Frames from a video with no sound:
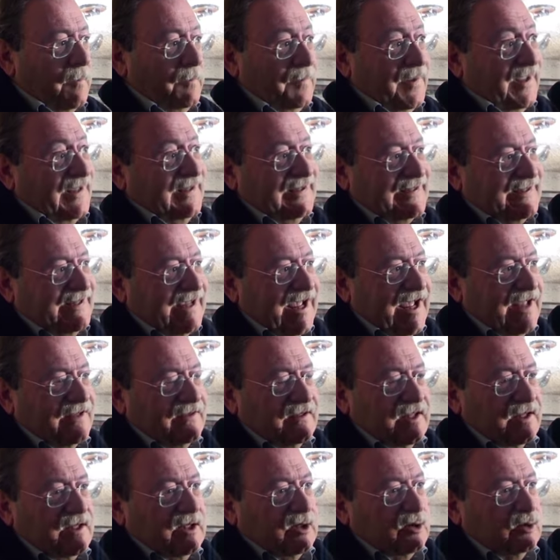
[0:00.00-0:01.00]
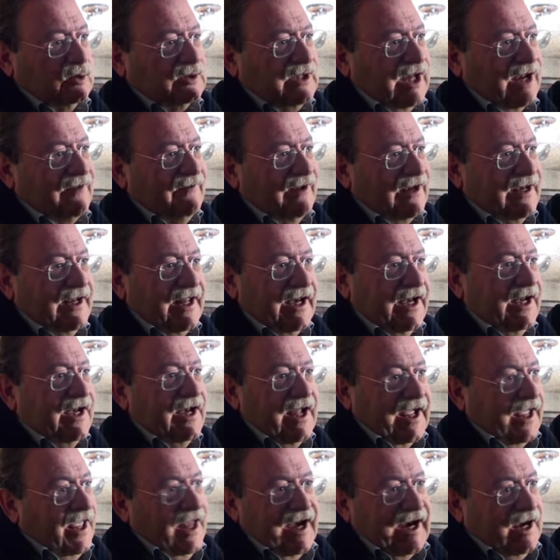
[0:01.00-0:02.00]
pensante di tutta la
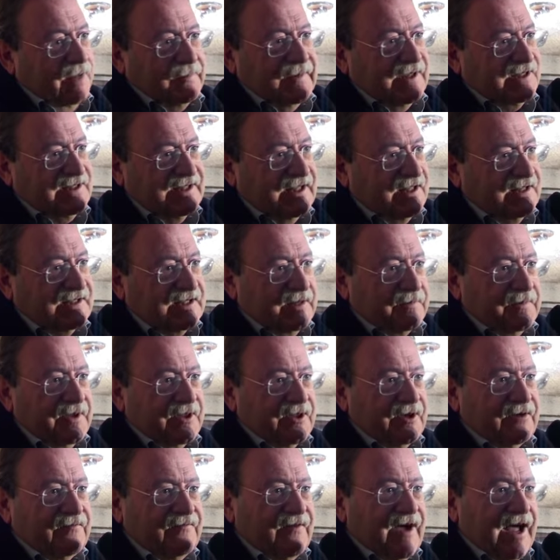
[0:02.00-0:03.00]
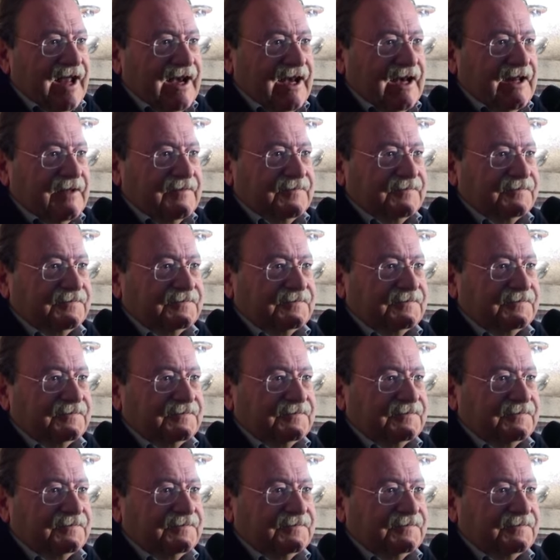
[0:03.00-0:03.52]
Valnerina che era l'abbazia di San Pietro in Valle.